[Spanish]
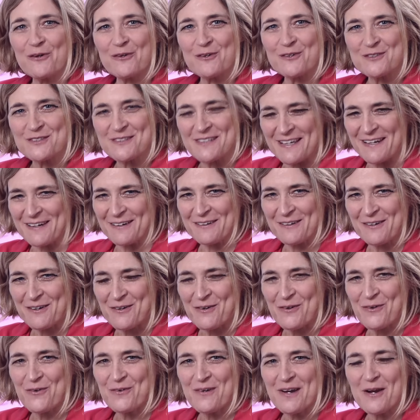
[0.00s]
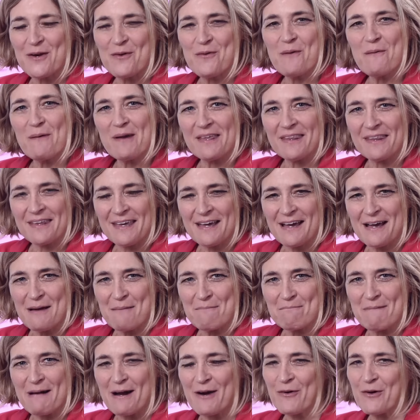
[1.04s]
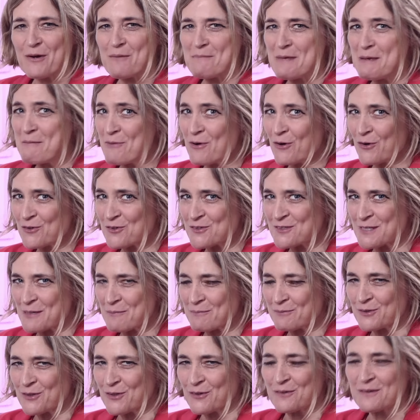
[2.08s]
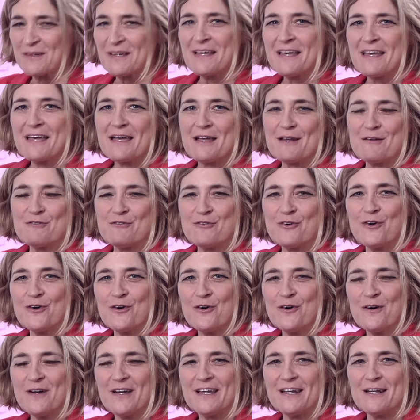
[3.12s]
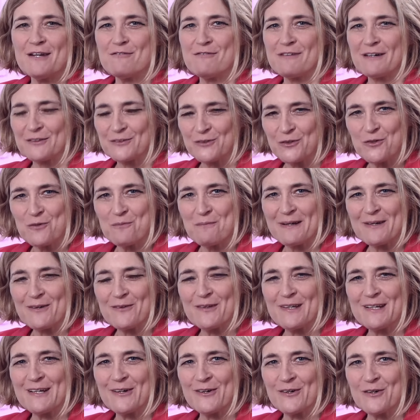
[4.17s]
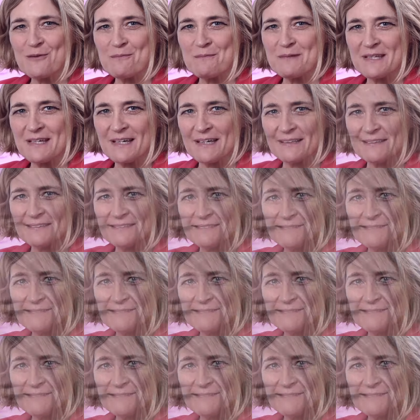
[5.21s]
Conocer, una nueva idea bajo el mismo concepto, el foco en el factor humano de la economía.